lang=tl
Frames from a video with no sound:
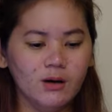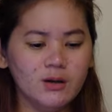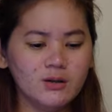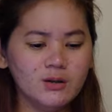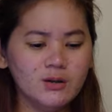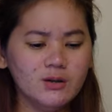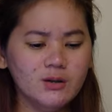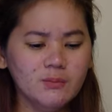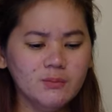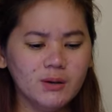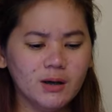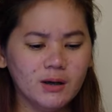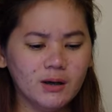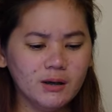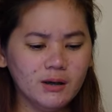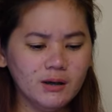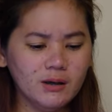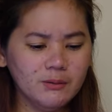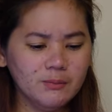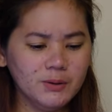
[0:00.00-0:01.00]
Kasi 'di ba, ang
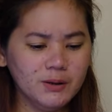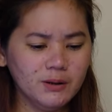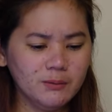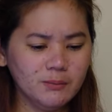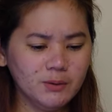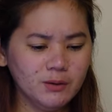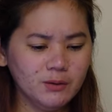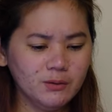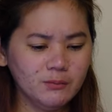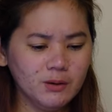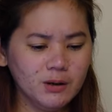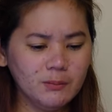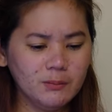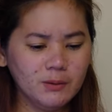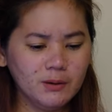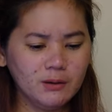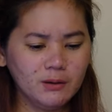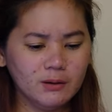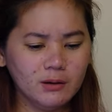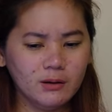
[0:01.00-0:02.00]
hirap-hirap ngayon
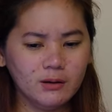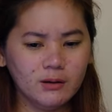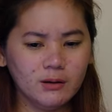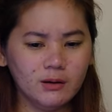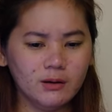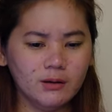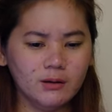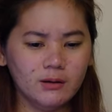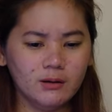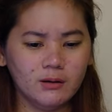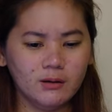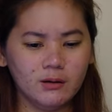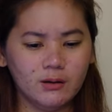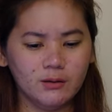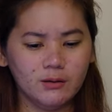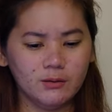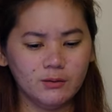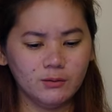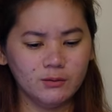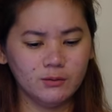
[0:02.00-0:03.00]
magpalagay ng
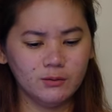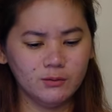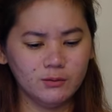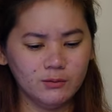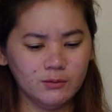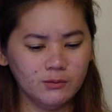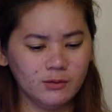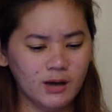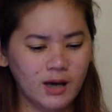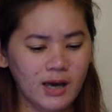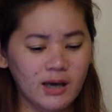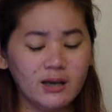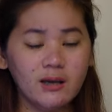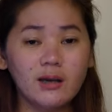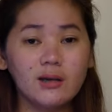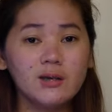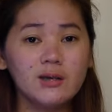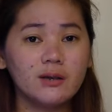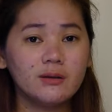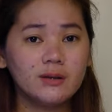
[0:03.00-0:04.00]
ano,
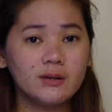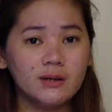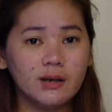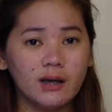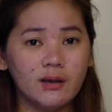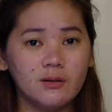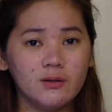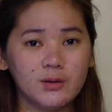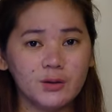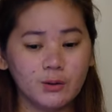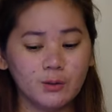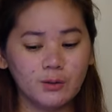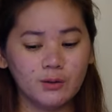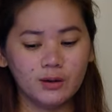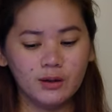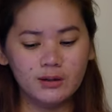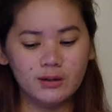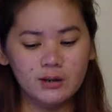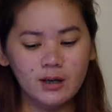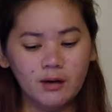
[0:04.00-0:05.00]
eyelash extension
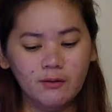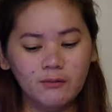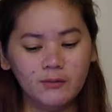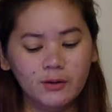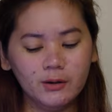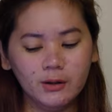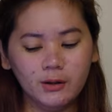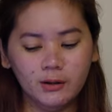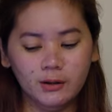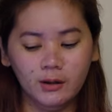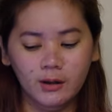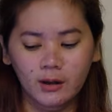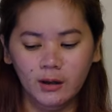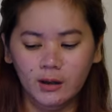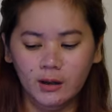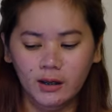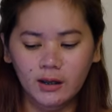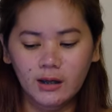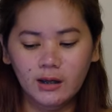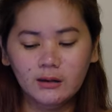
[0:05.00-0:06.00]
kasi after
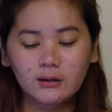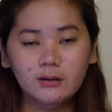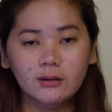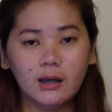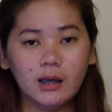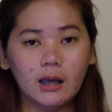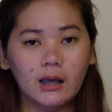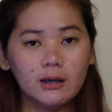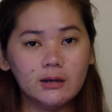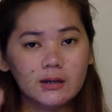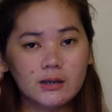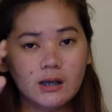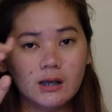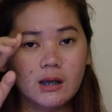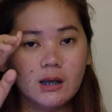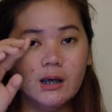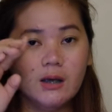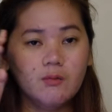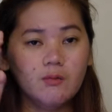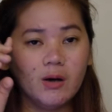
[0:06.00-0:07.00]
ilang days
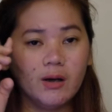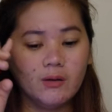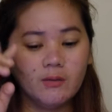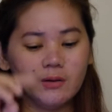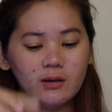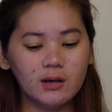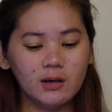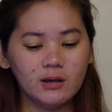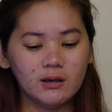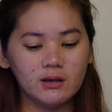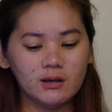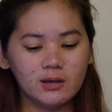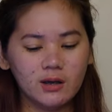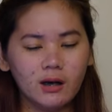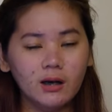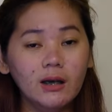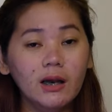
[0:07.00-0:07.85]
naghihiwa-hiwalay na siya.